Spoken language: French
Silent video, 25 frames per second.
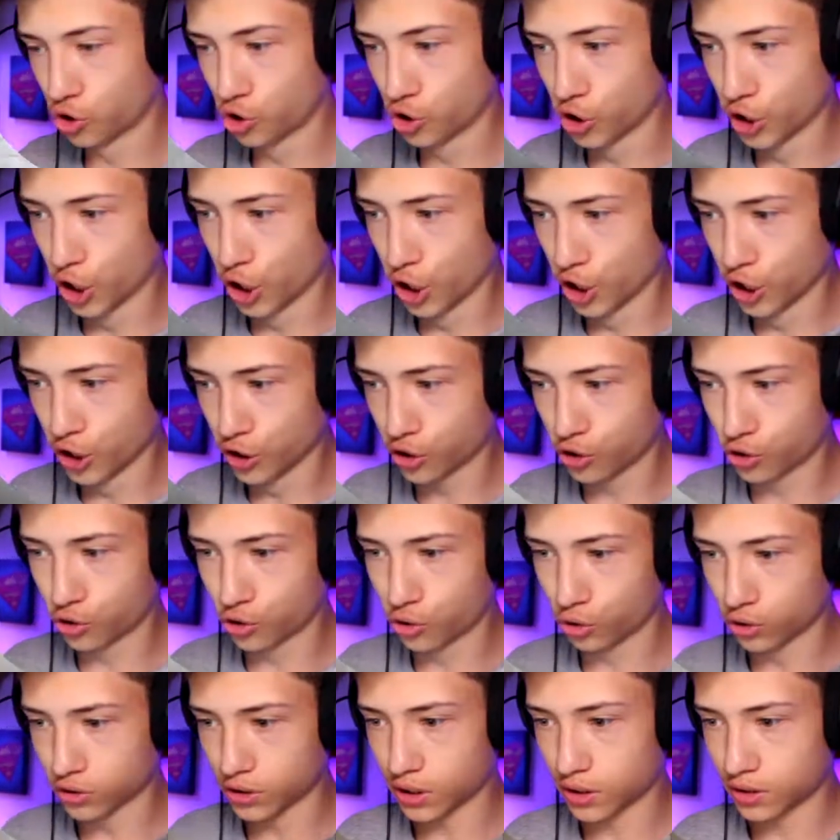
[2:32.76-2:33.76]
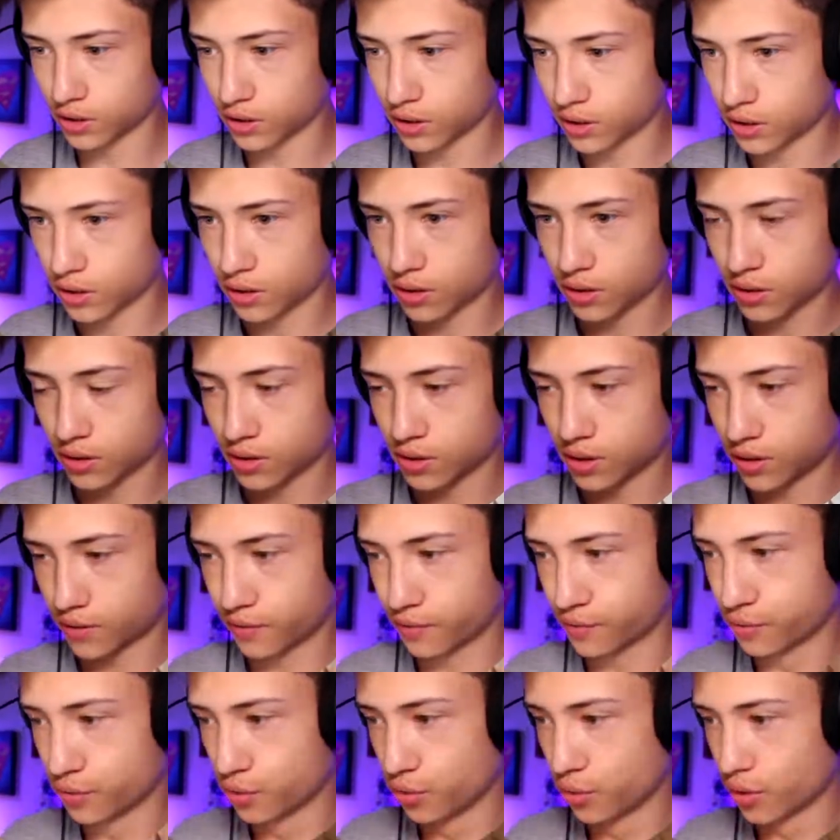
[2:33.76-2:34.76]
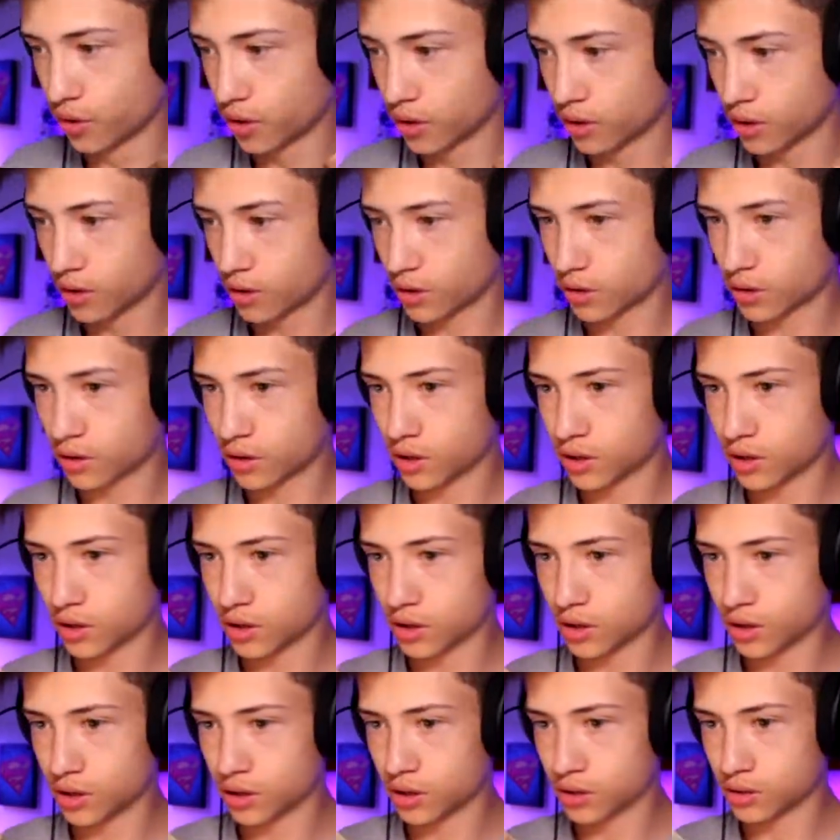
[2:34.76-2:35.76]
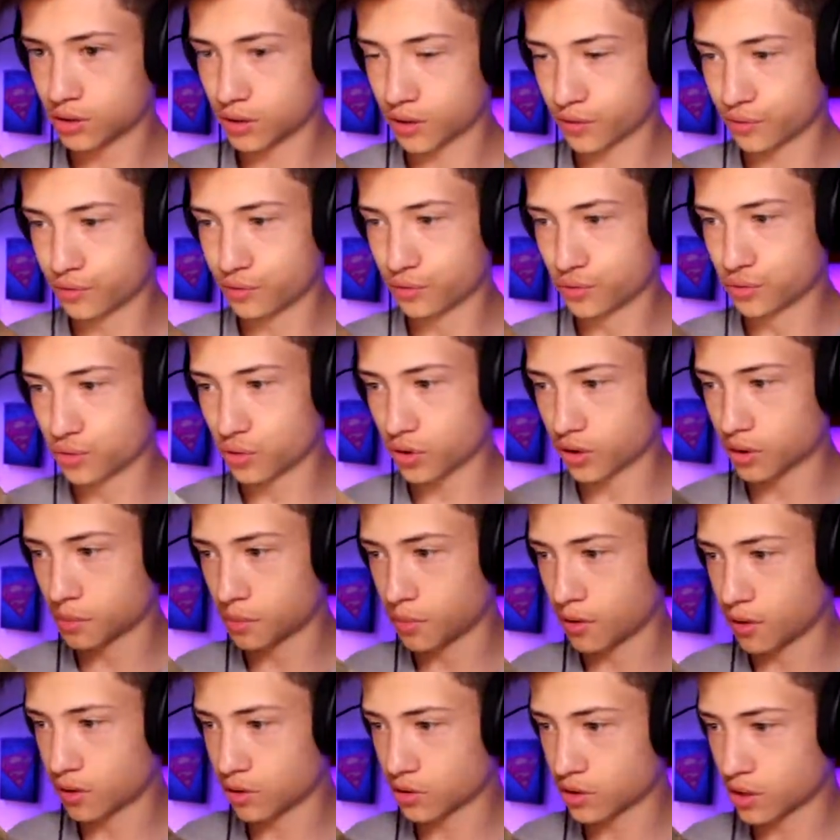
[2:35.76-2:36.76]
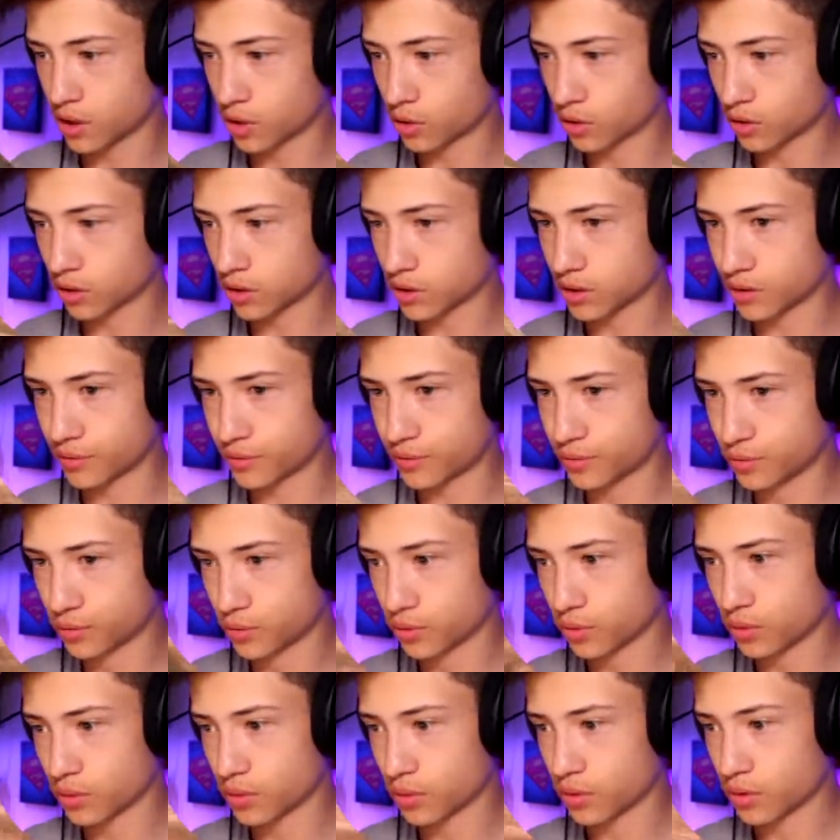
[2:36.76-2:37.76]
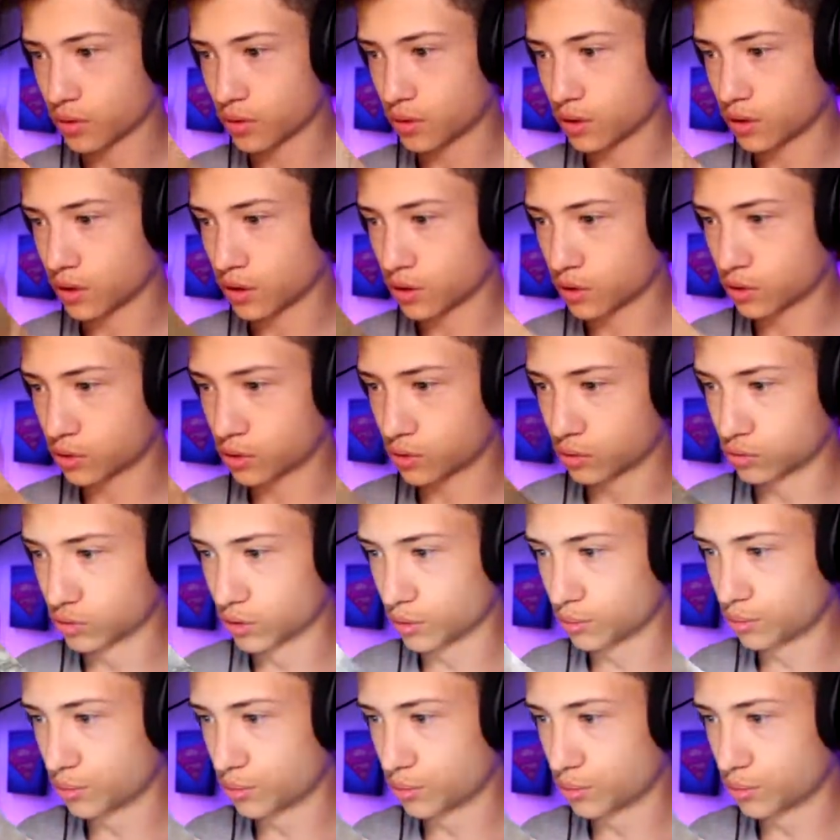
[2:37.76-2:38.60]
oui, grenade un fout, lui. un fout, celui qui m'a lancé la grenade, s'en fout. Eh, on est